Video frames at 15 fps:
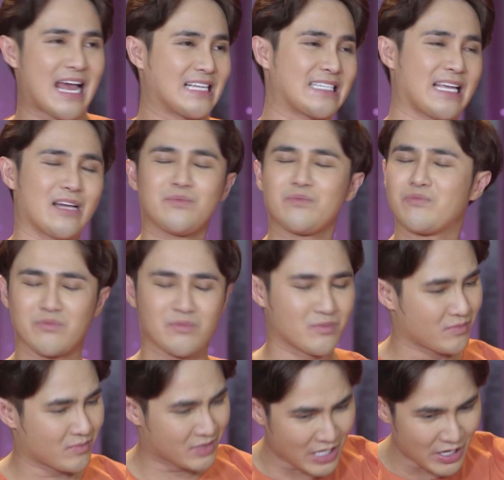là sẽ
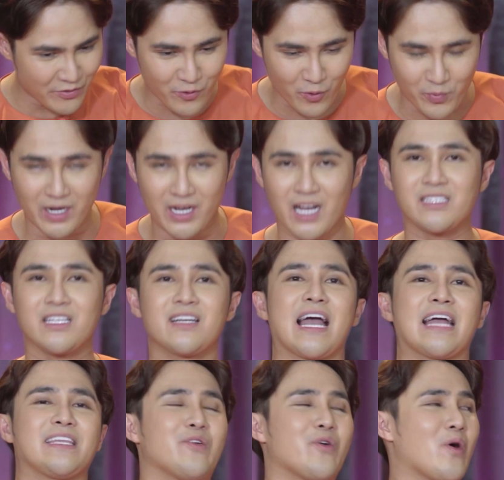chinh phục được hết tất
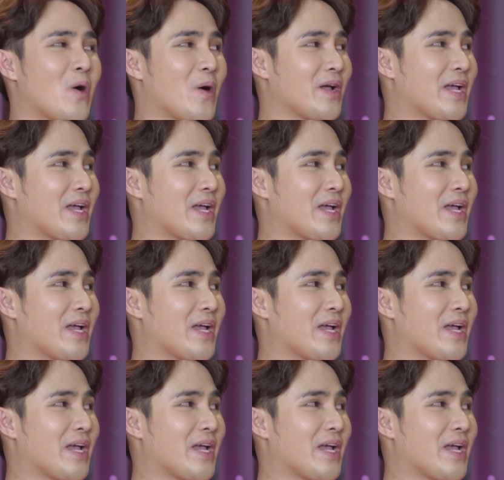cả những câu hỏi